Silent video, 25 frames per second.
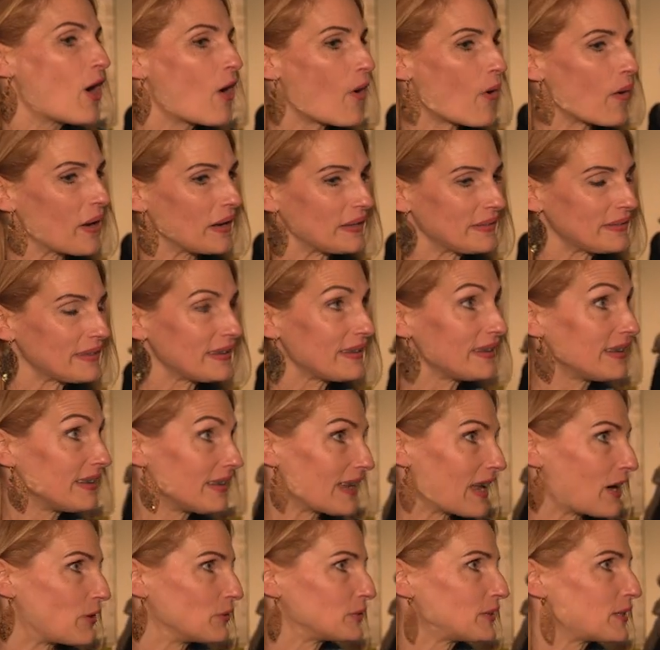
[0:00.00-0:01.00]
Heute
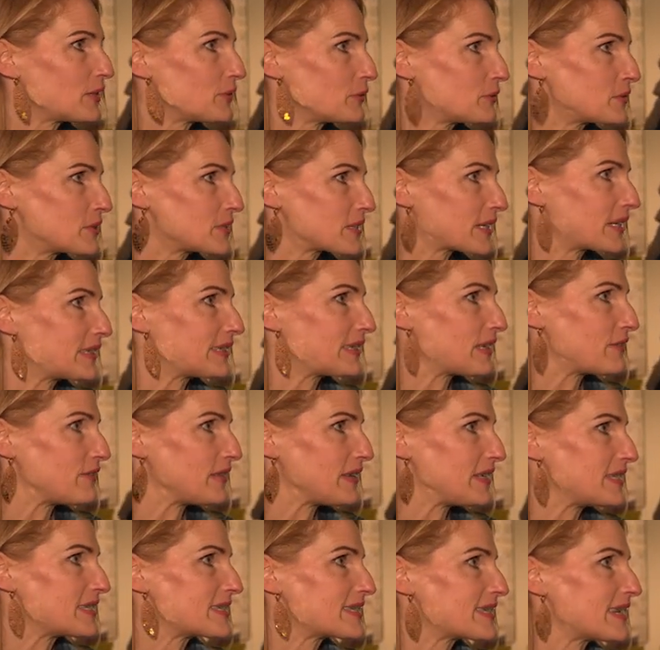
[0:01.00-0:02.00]
lautet unsere
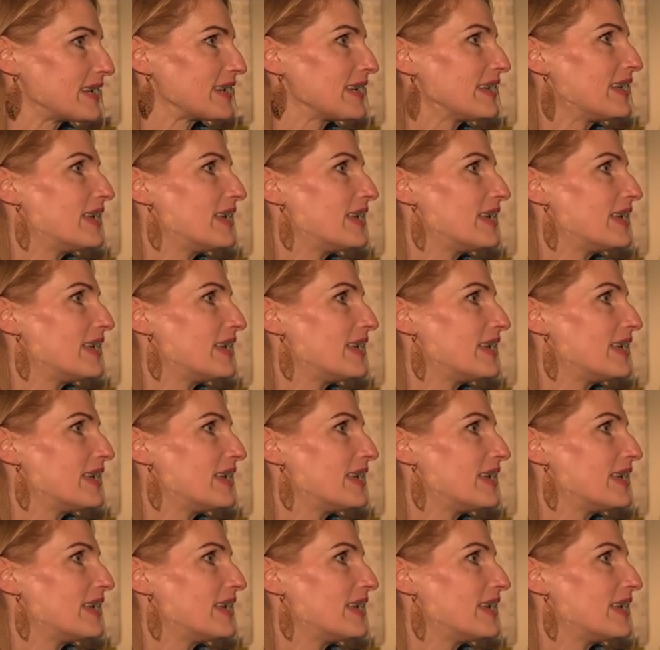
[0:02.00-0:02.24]
Devise